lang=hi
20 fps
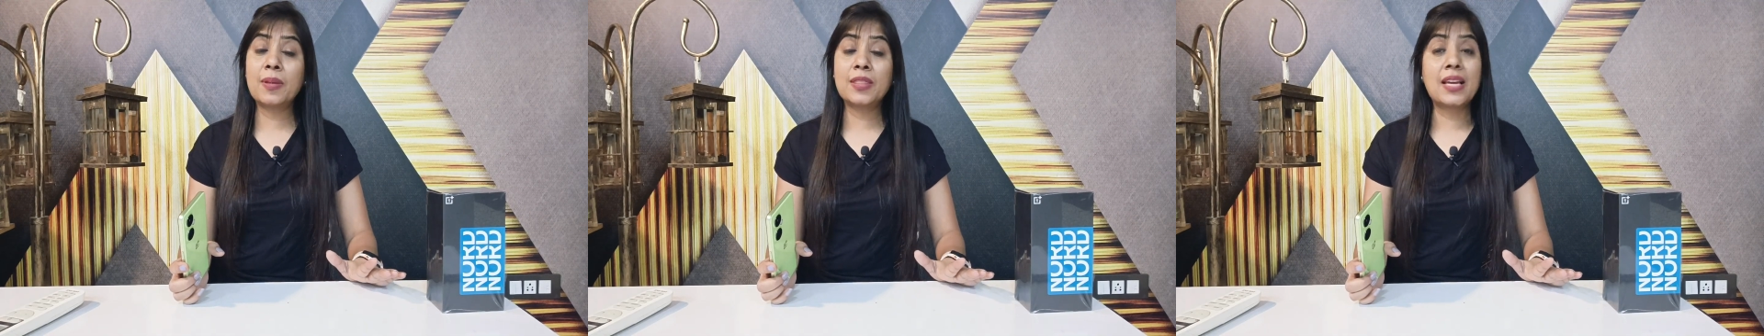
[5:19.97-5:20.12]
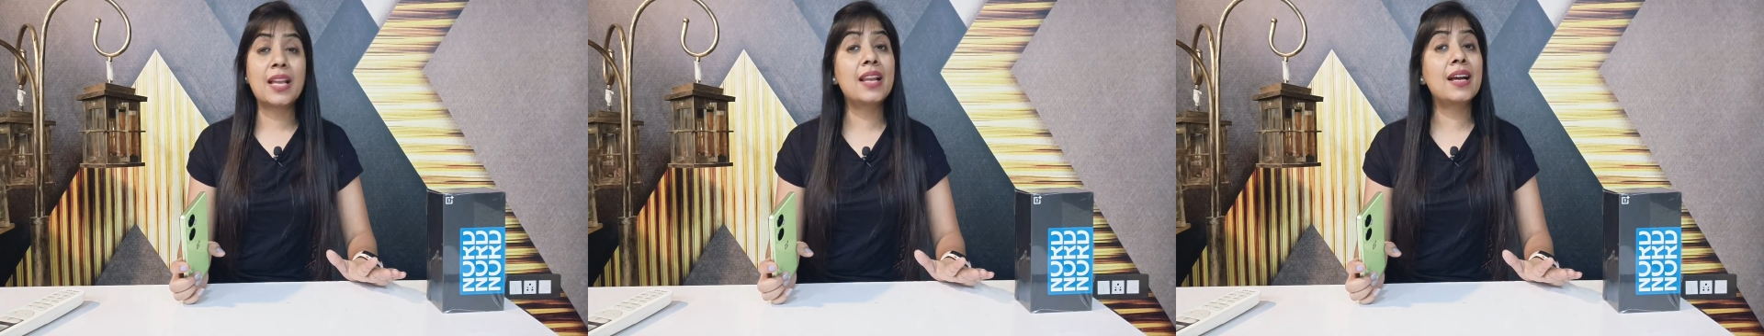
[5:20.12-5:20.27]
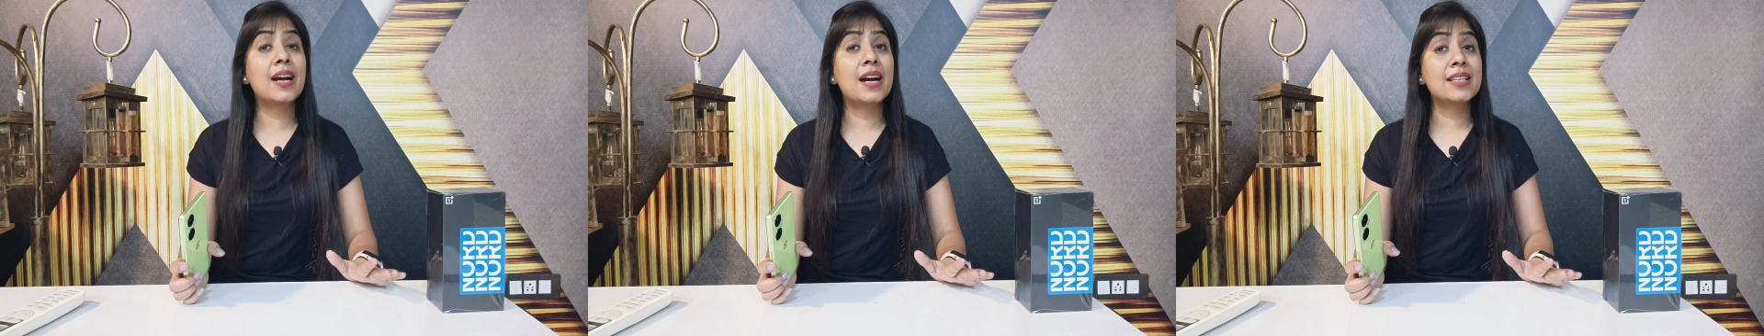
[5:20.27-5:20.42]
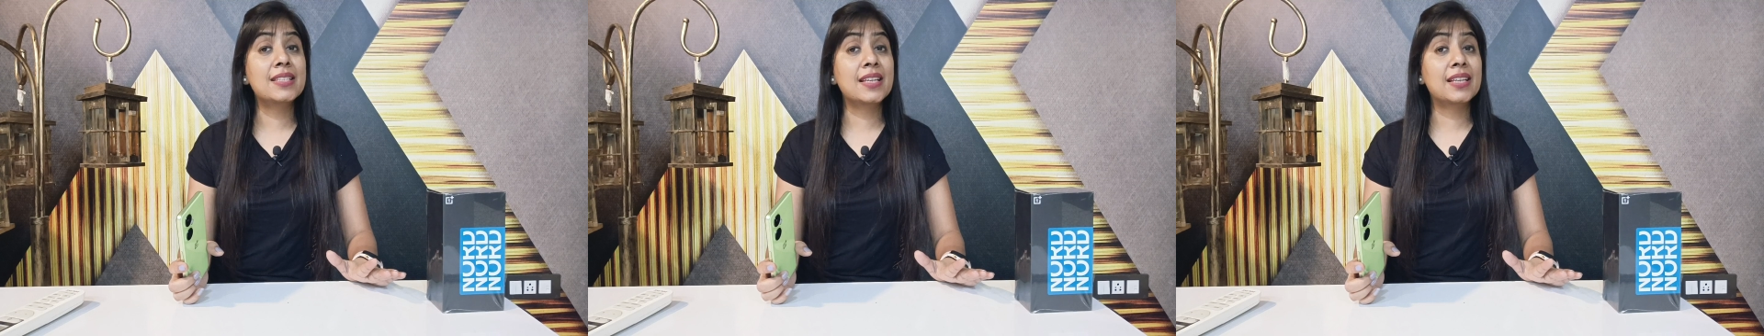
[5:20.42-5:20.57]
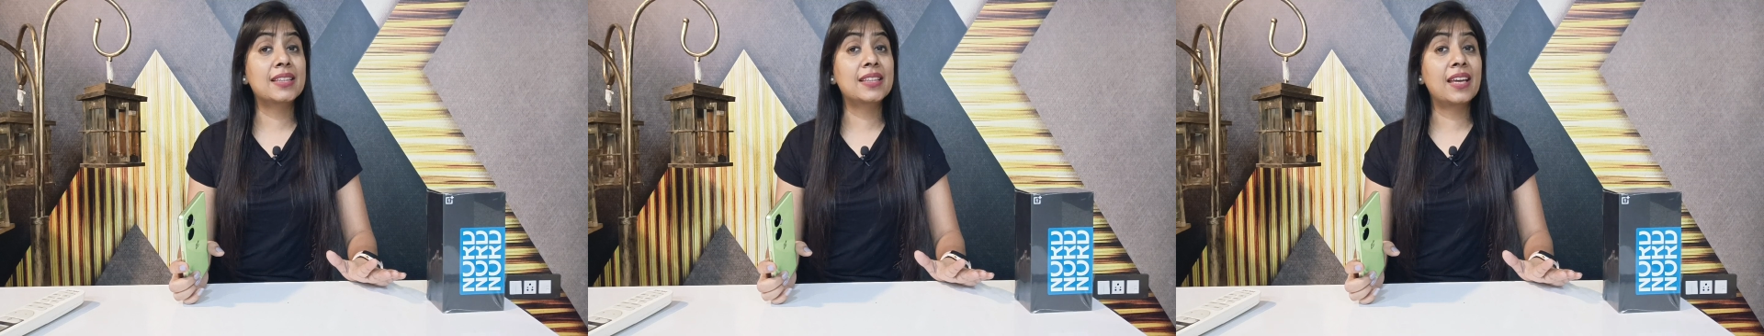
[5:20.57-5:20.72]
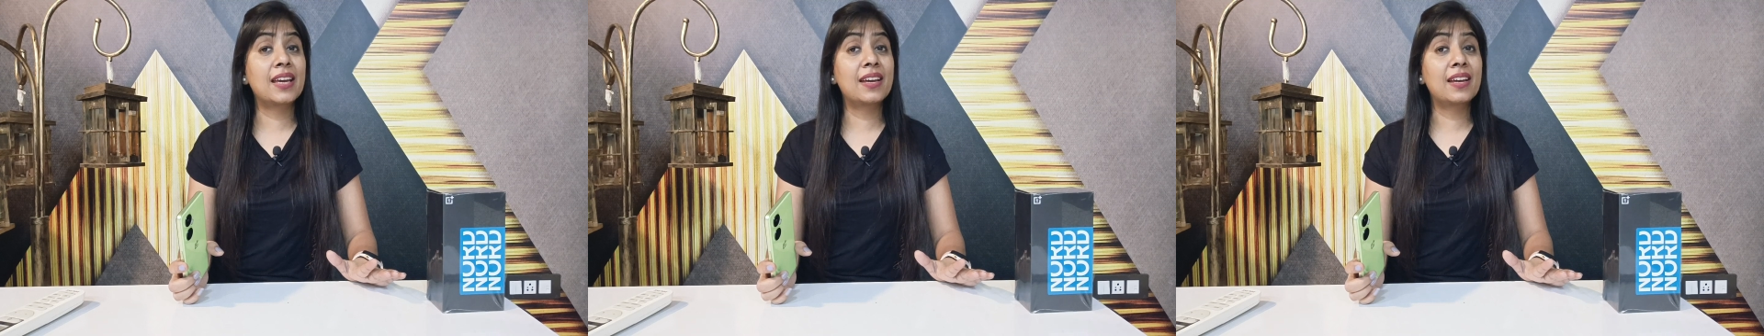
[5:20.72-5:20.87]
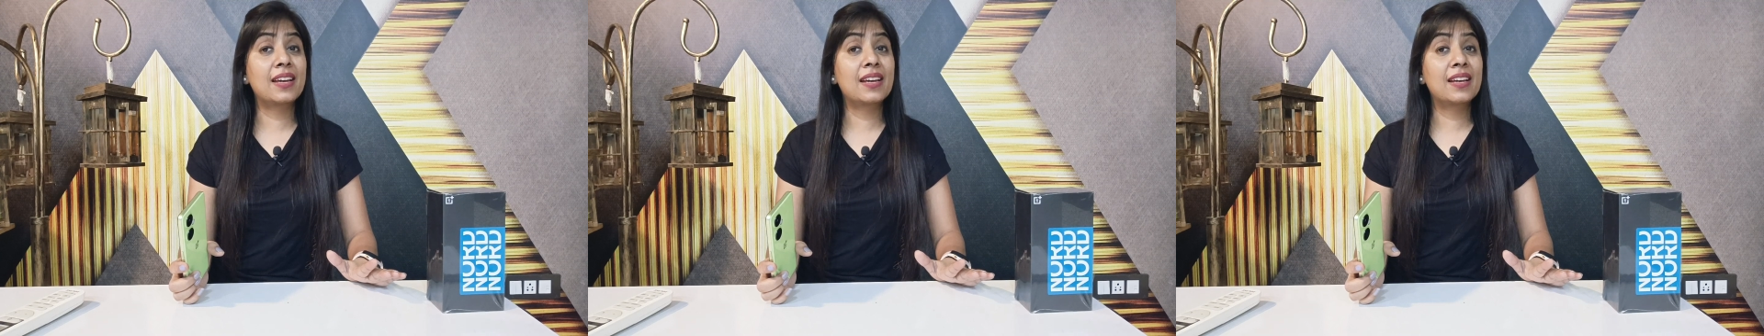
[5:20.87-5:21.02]
पता लगा
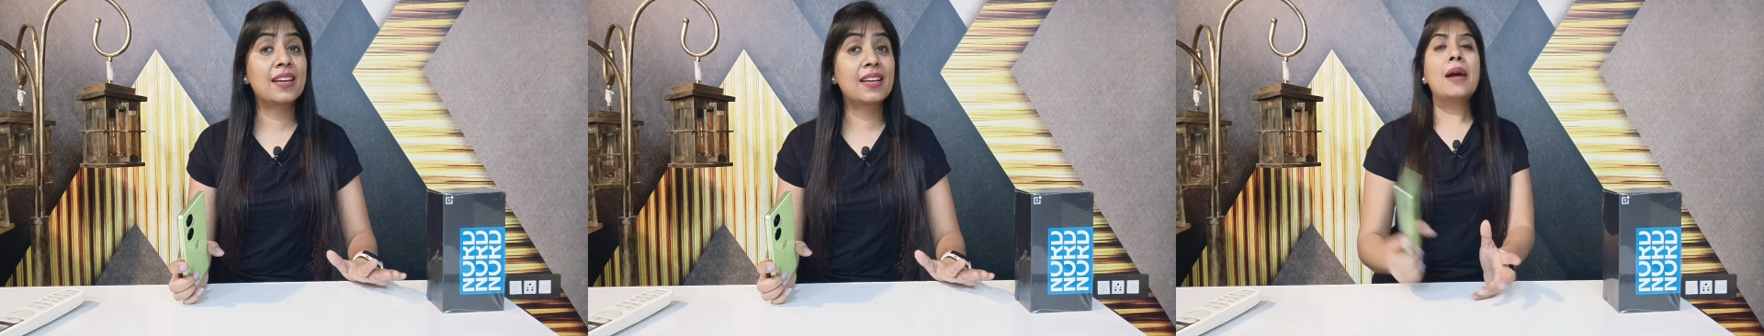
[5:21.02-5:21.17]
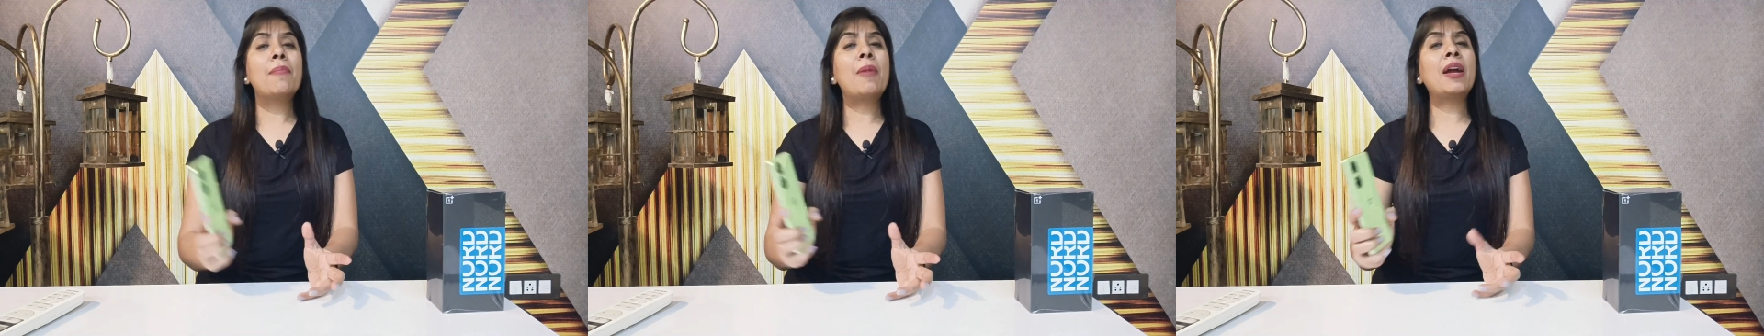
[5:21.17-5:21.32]
सकते हैं